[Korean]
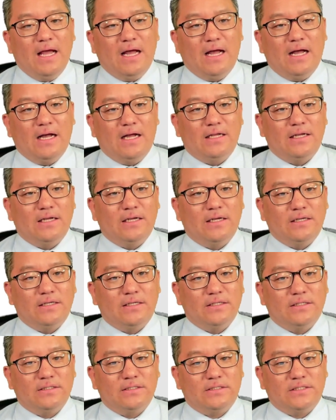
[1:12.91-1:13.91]

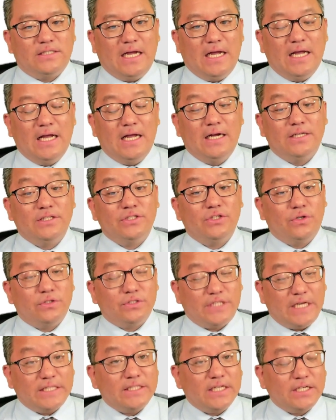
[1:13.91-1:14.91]
아, 작년
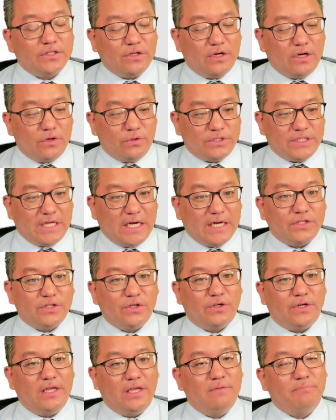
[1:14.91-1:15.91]
재작년하고
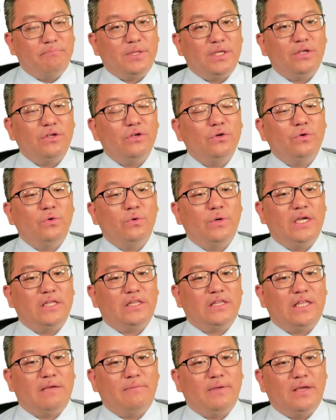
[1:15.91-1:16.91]
작년에
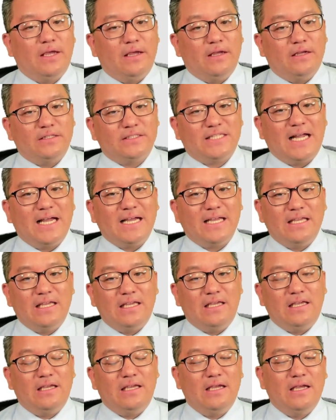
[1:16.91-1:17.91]
PUA 때문에
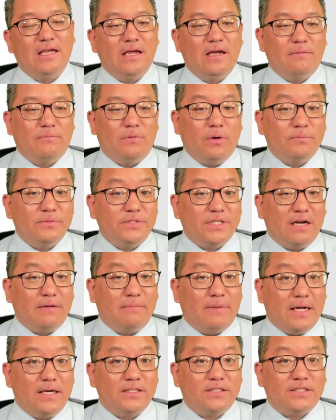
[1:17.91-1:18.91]
사기 범죄가
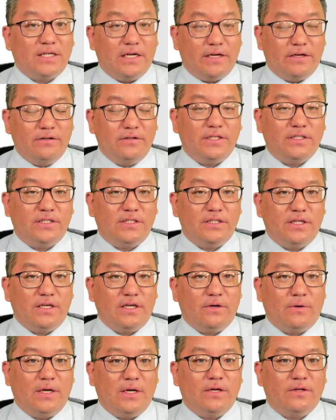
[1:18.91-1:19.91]
많았잖아요. 이드디에
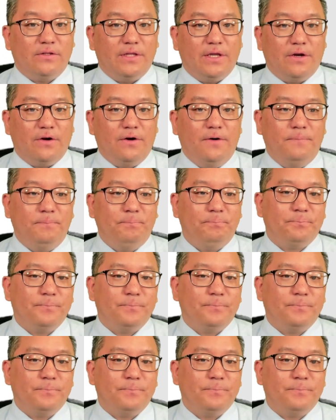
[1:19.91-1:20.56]
관련된 거.